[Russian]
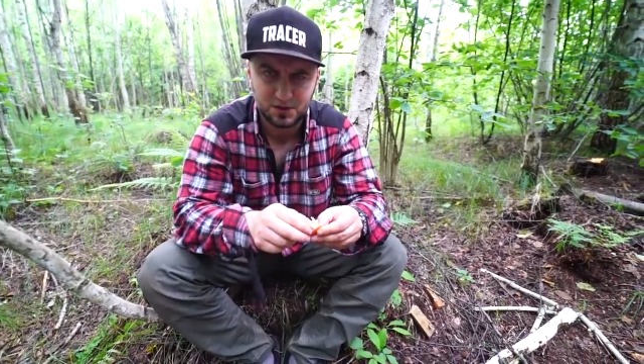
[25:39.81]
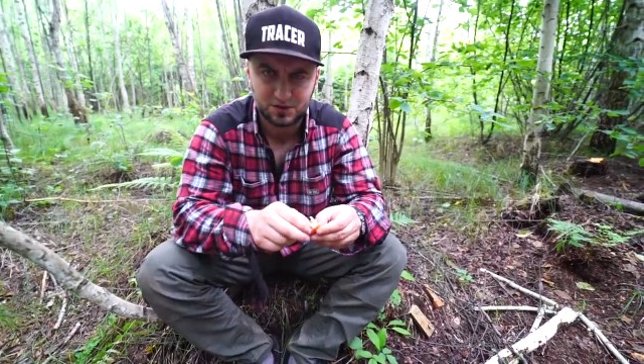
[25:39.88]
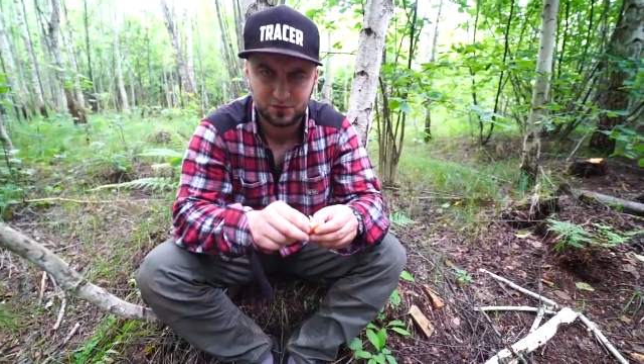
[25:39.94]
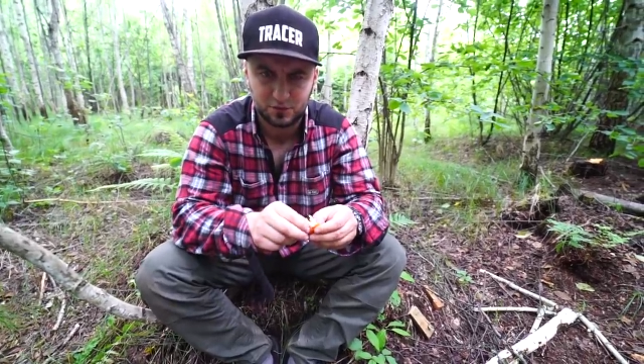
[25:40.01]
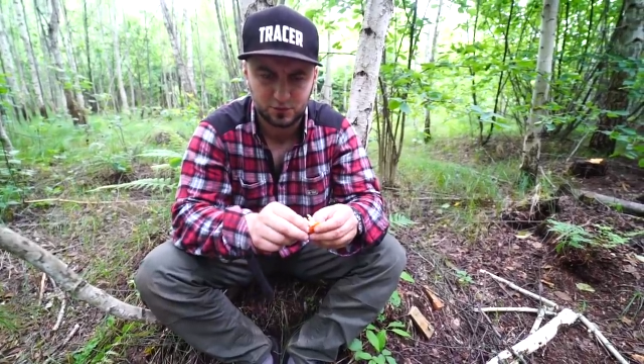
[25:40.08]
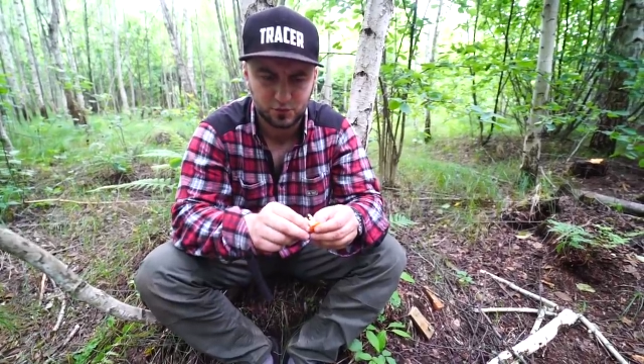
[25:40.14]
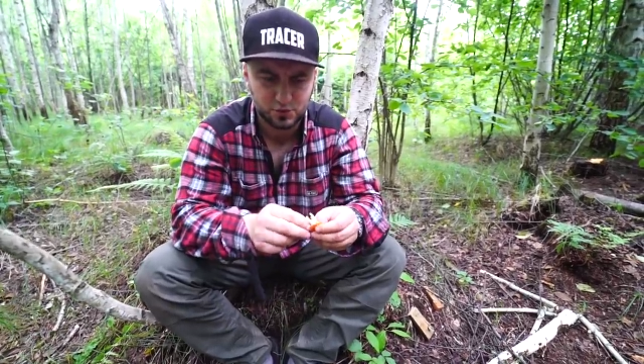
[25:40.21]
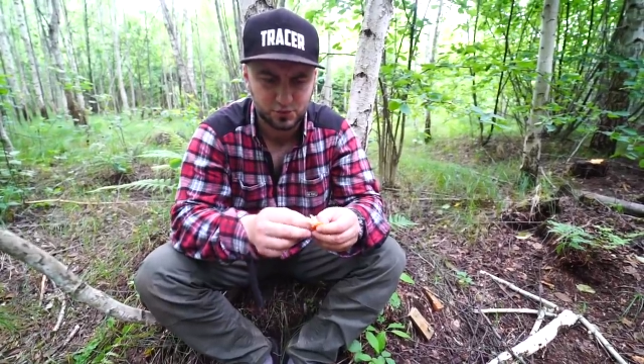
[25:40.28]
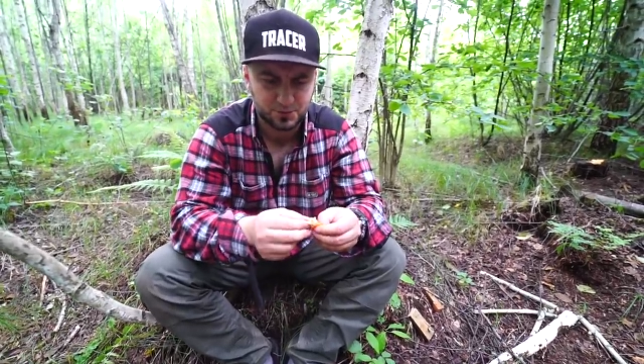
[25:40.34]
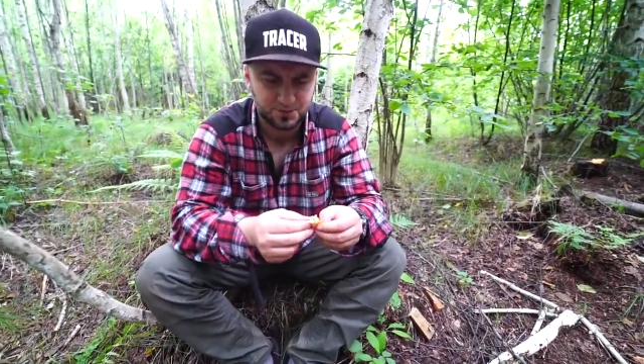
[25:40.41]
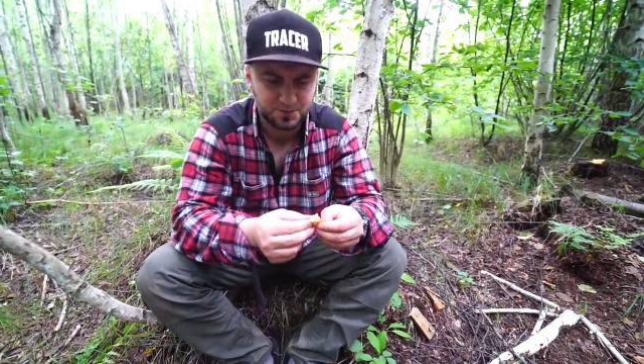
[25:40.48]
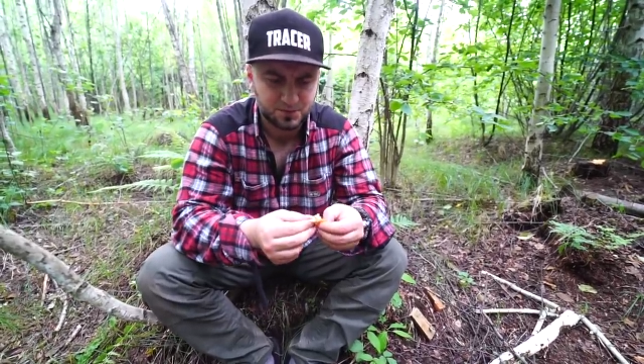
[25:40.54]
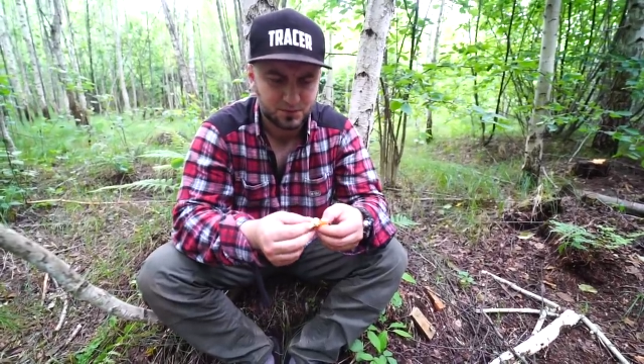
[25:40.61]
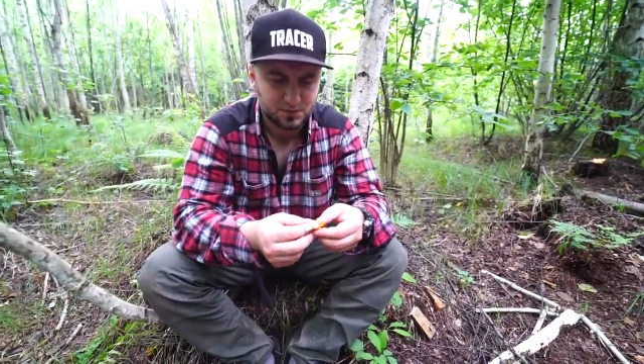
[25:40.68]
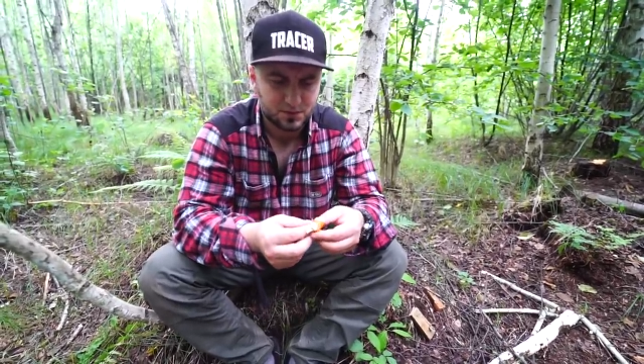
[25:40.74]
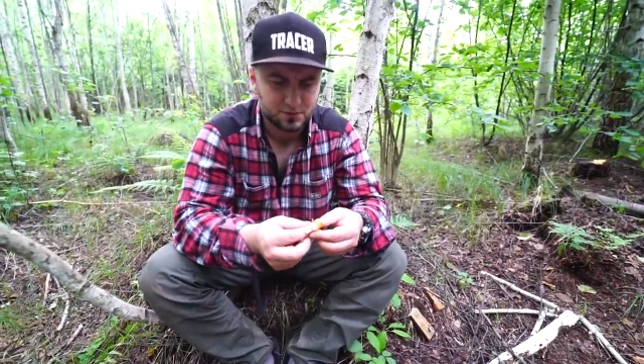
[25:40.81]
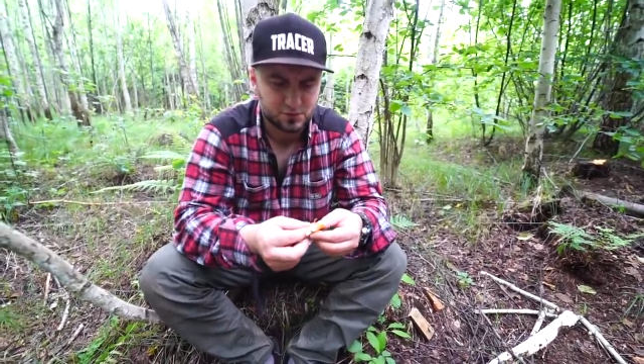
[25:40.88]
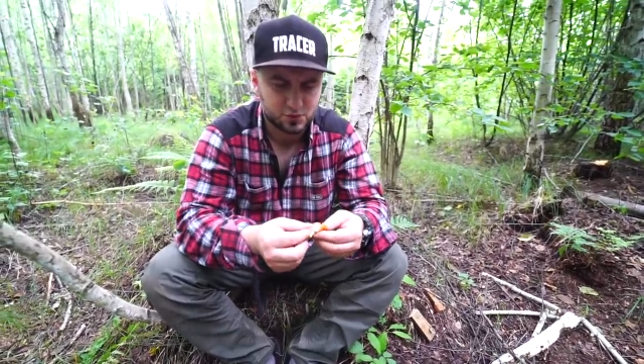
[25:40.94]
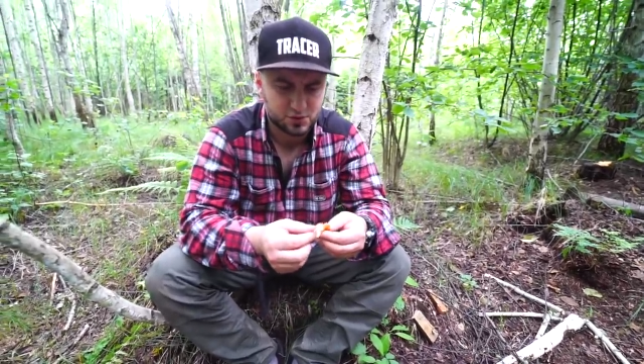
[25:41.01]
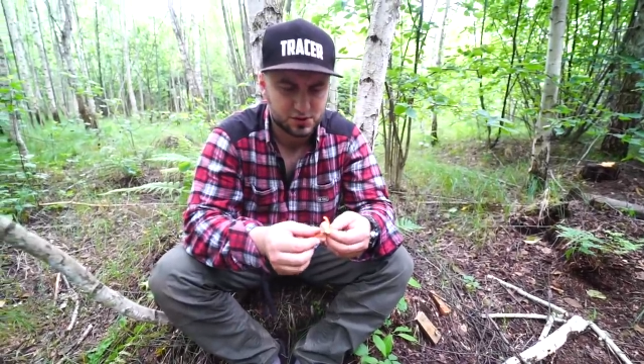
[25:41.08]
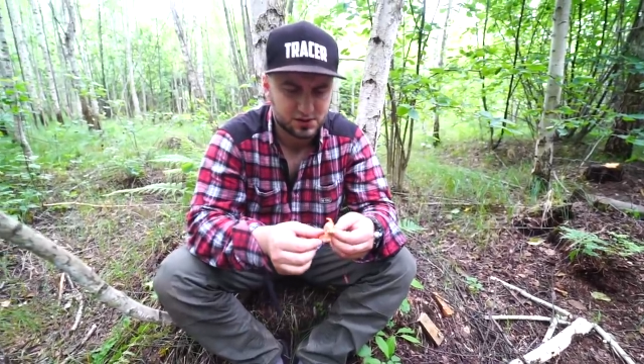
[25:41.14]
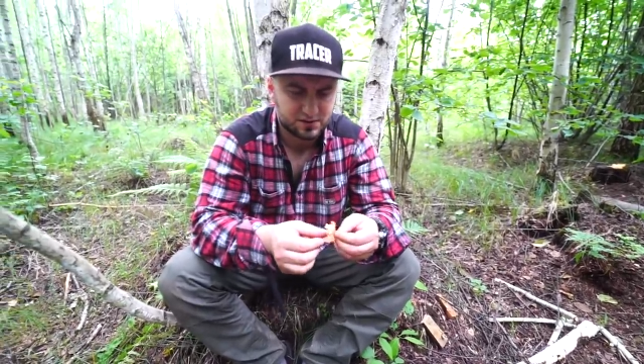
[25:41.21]
отвел душу на
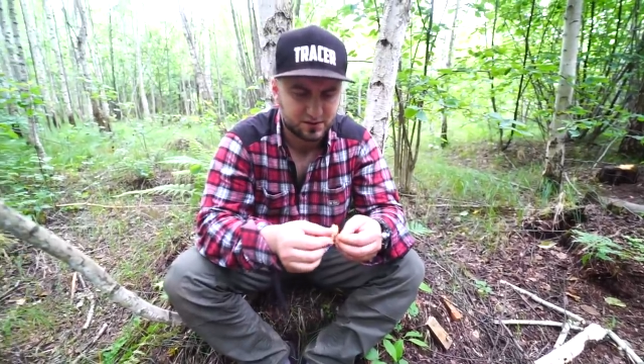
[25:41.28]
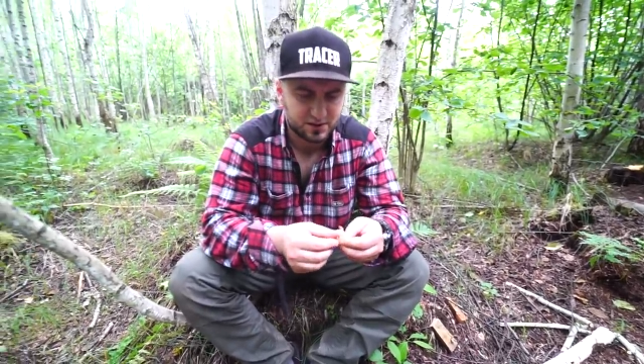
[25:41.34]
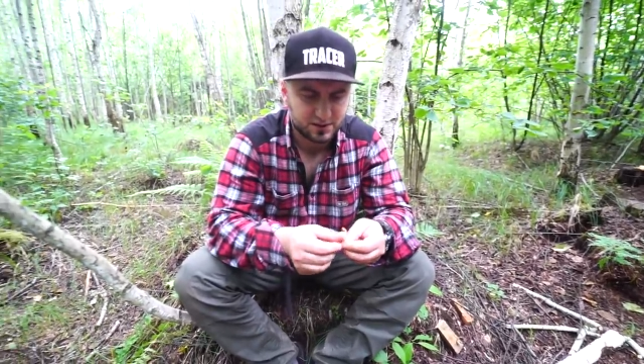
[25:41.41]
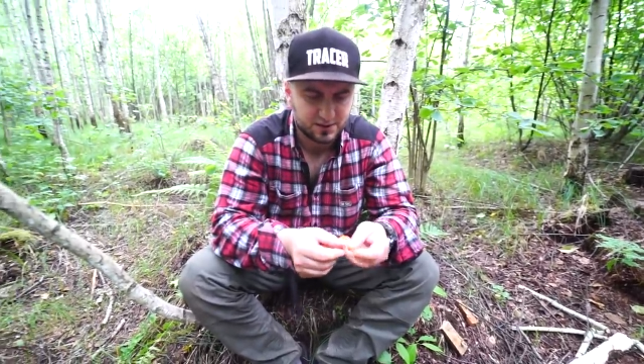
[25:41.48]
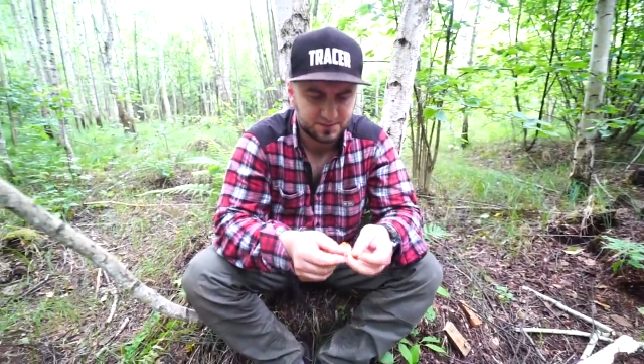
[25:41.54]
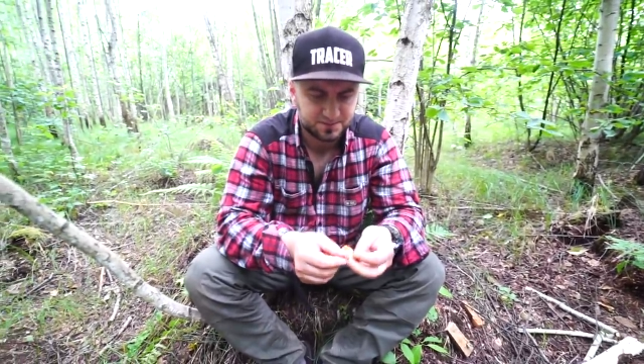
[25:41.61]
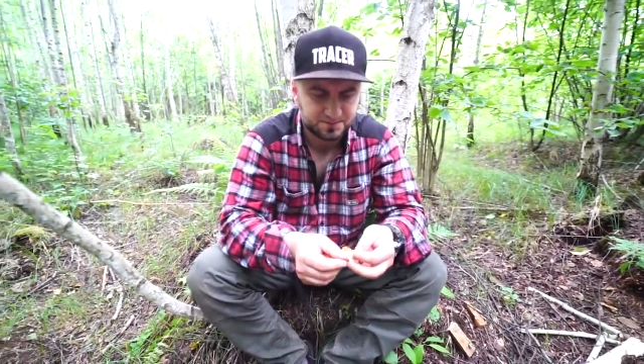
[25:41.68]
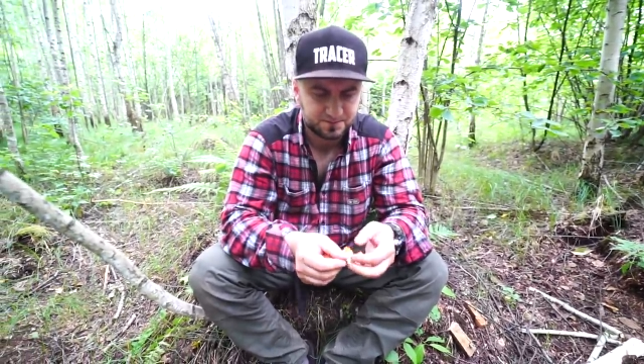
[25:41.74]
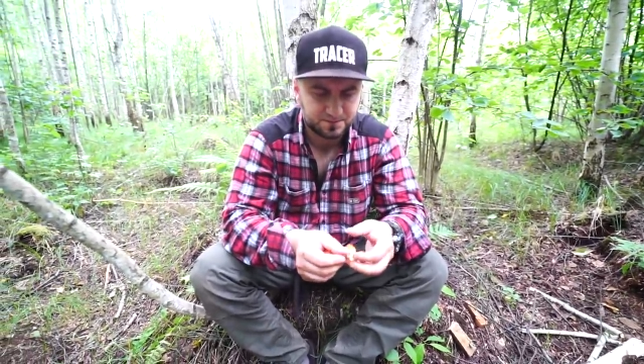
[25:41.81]
всю жизнь, наверное.